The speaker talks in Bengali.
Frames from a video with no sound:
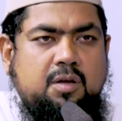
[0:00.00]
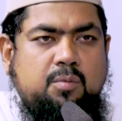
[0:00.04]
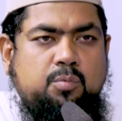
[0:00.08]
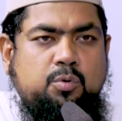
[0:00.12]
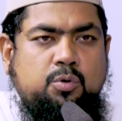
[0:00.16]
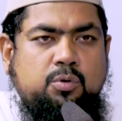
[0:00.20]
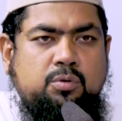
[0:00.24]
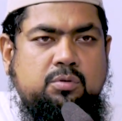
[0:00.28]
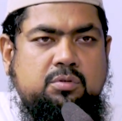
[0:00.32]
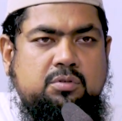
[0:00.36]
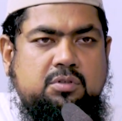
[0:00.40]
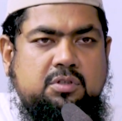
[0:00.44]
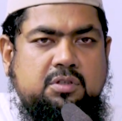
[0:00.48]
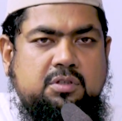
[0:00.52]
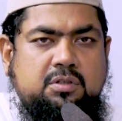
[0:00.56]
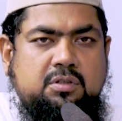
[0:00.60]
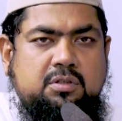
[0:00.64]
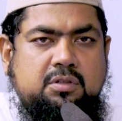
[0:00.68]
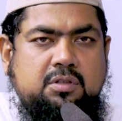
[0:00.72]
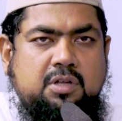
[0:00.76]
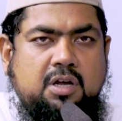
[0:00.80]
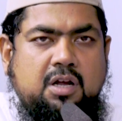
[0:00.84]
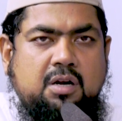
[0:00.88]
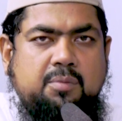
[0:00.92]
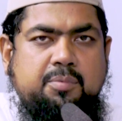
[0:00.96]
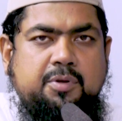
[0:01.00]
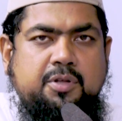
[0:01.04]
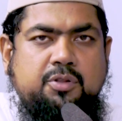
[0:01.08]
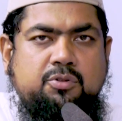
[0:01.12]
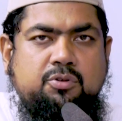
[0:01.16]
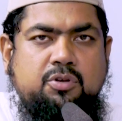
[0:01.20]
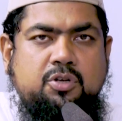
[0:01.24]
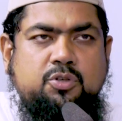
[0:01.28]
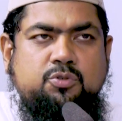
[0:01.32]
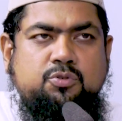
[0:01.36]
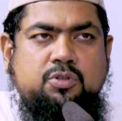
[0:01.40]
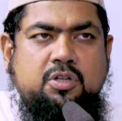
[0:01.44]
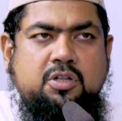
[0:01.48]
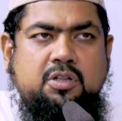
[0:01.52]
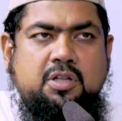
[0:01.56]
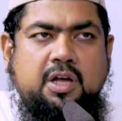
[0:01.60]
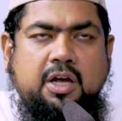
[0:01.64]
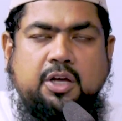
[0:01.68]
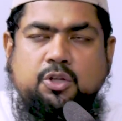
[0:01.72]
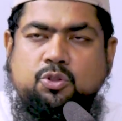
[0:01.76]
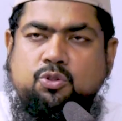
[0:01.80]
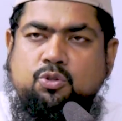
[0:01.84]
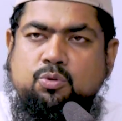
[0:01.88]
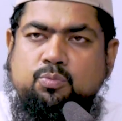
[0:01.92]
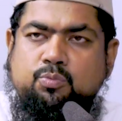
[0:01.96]
এবং তার ভেতরে যদি
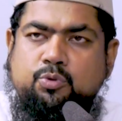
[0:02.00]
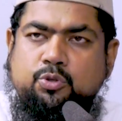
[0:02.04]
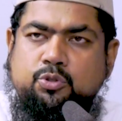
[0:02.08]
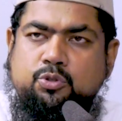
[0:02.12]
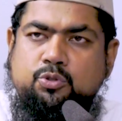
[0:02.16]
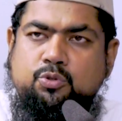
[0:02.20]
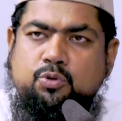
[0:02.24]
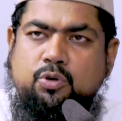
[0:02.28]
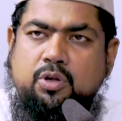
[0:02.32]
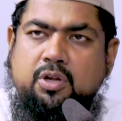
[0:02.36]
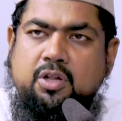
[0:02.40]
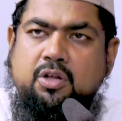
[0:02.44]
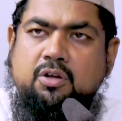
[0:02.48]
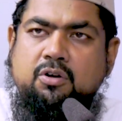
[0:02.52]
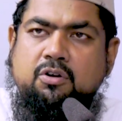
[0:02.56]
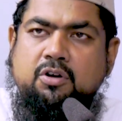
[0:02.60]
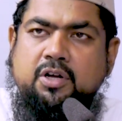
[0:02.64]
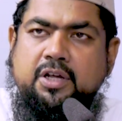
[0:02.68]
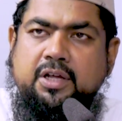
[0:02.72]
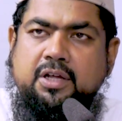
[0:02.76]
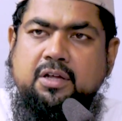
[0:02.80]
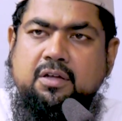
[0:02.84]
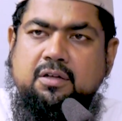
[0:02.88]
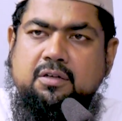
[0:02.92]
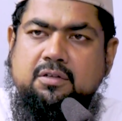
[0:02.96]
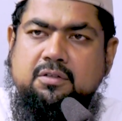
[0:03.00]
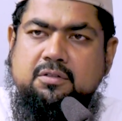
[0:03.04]
দায়িত্ববোধ তৈরি হয়